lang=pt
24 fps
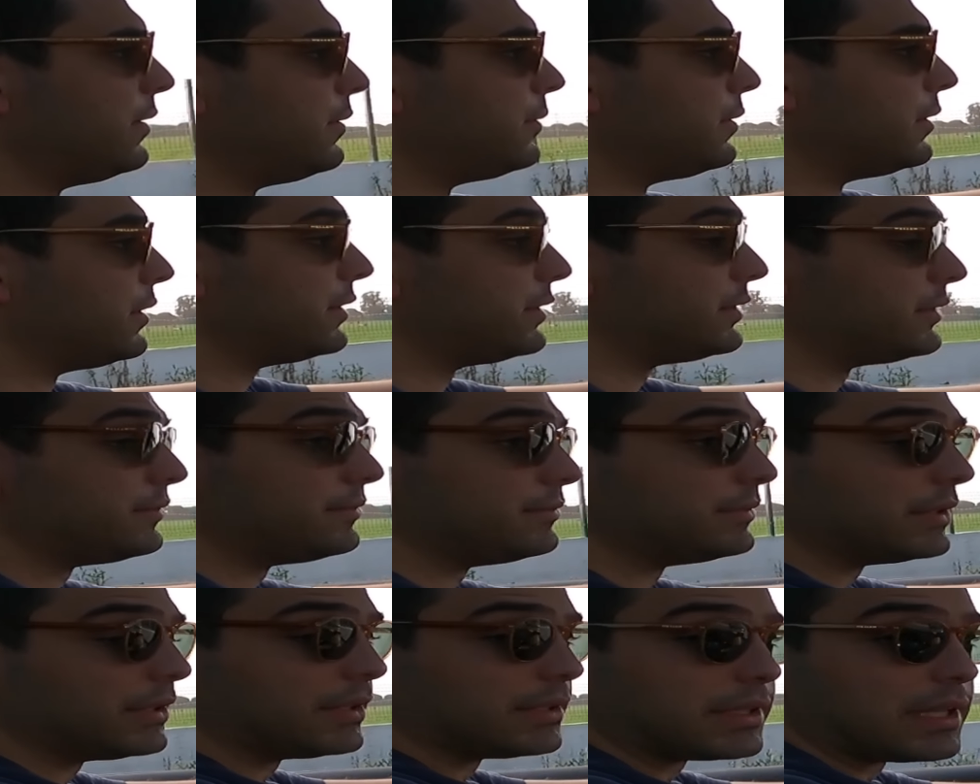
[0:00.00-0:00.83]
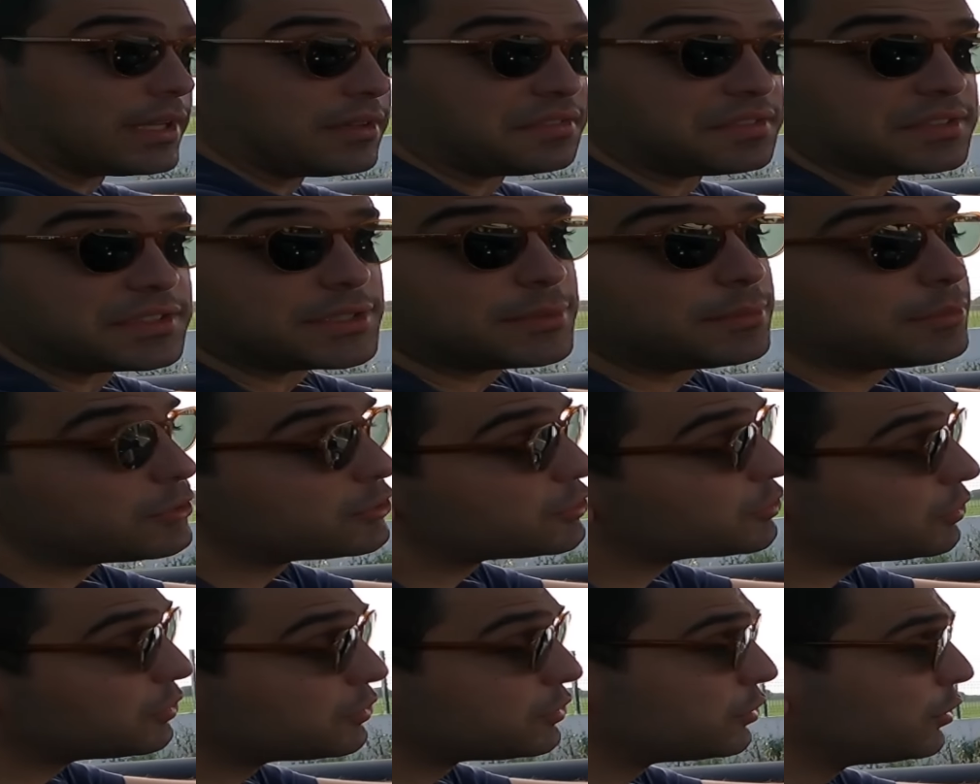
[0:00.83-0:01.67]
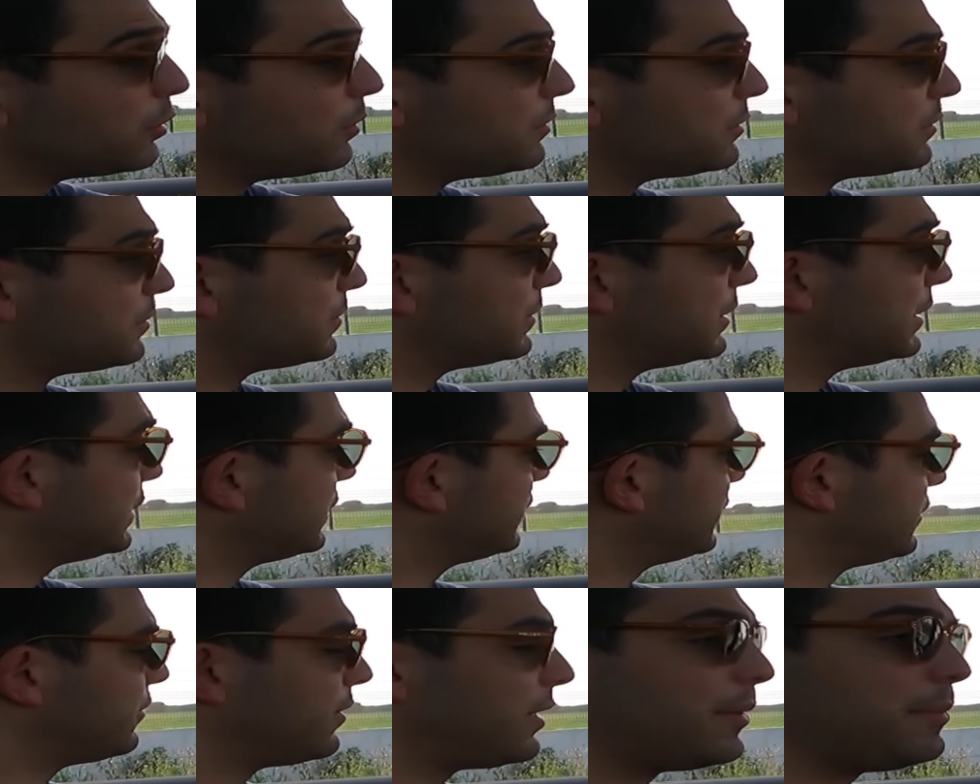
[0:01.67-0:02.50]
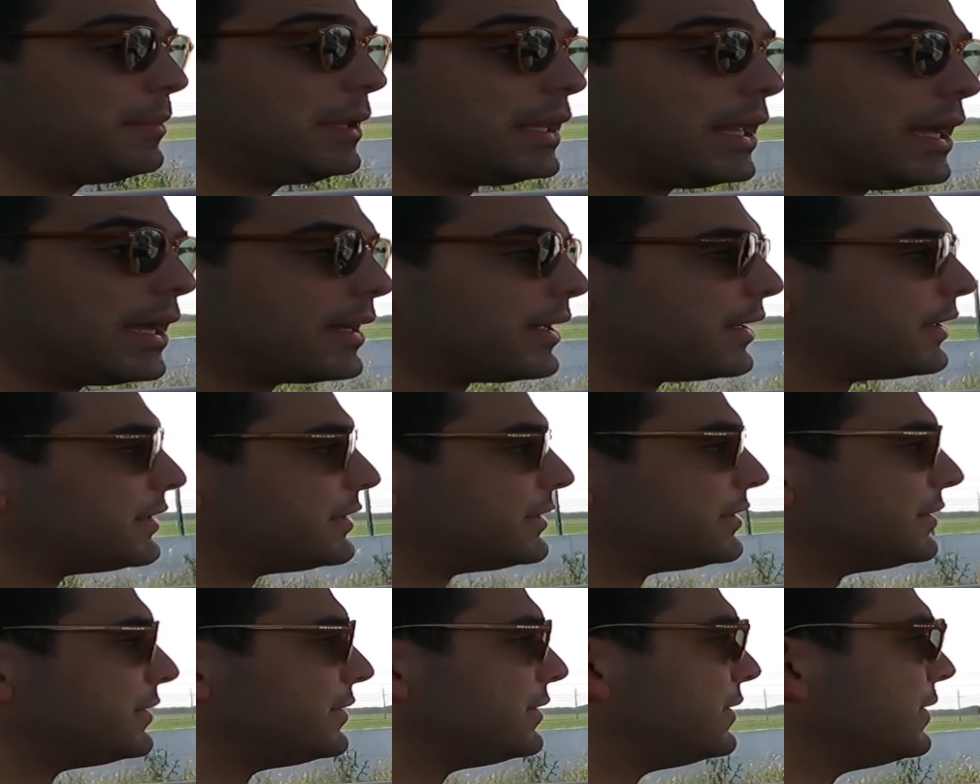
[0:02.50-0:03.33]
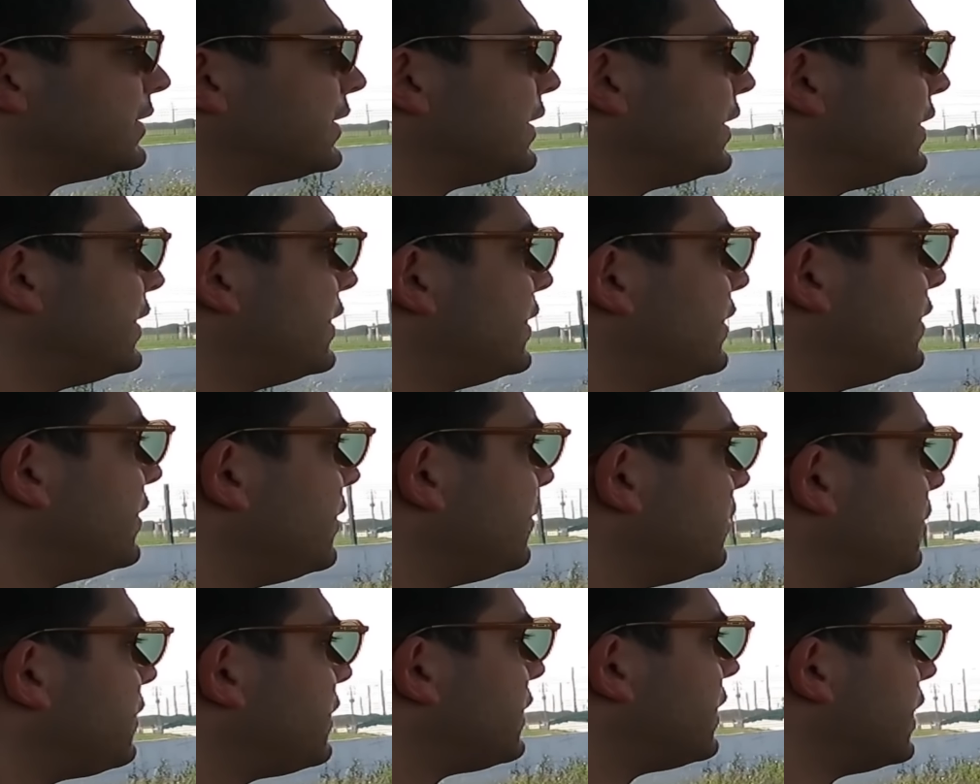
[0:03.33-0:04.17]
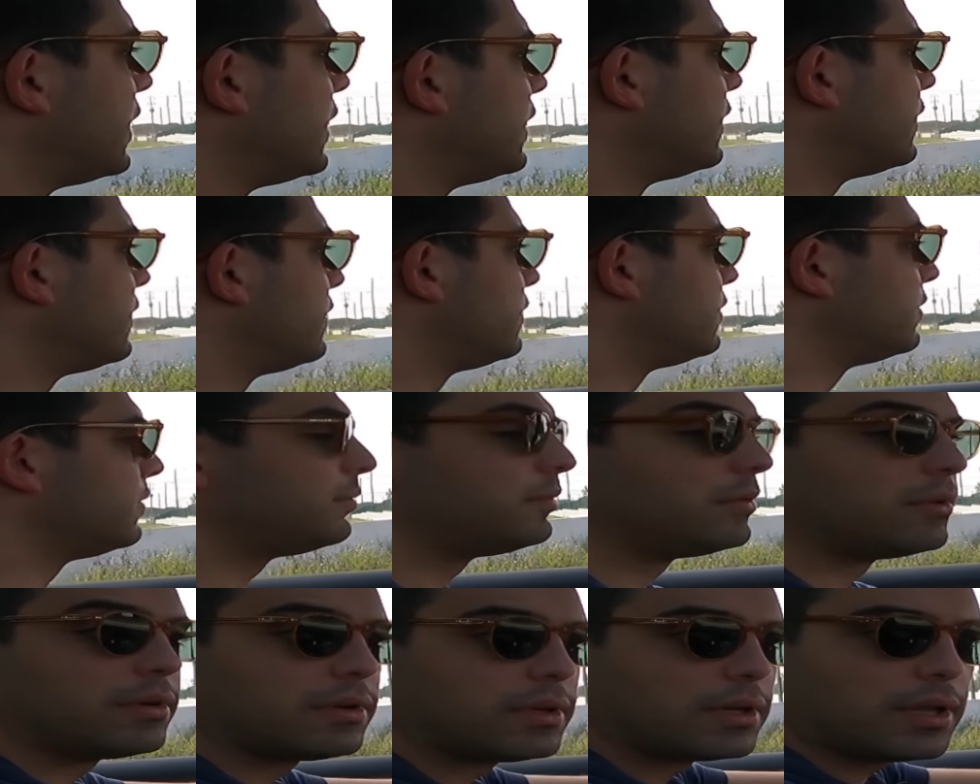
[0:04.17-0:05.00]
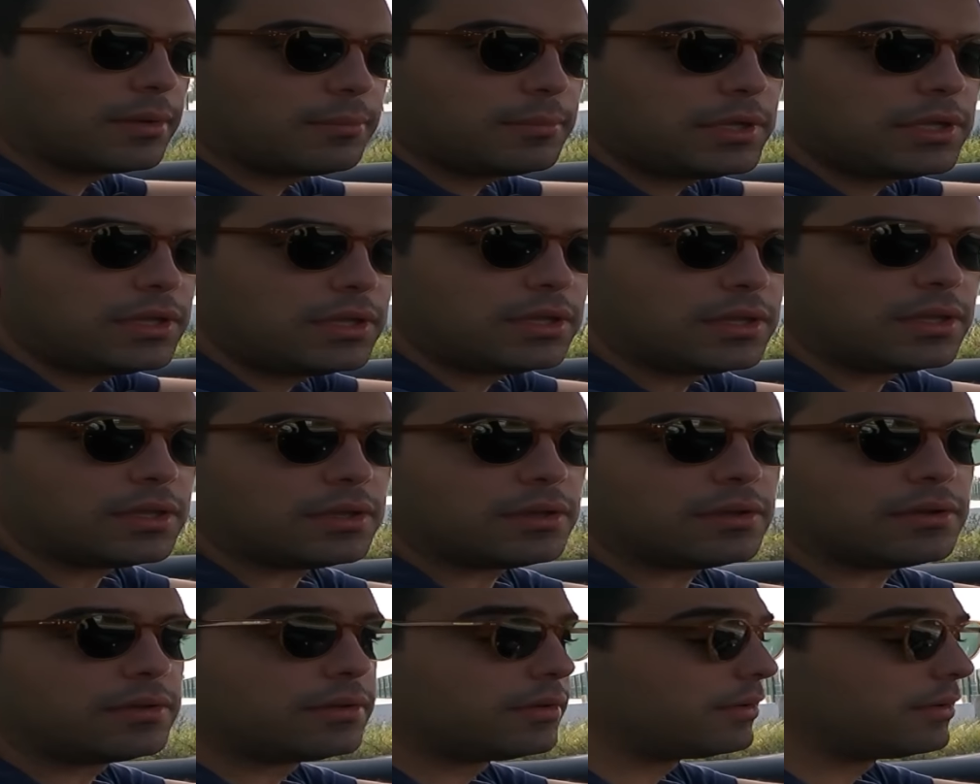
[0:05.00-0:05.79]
Pois, ele está a fazer bons consumos, mas não há milagres. E portanto, bora amigo.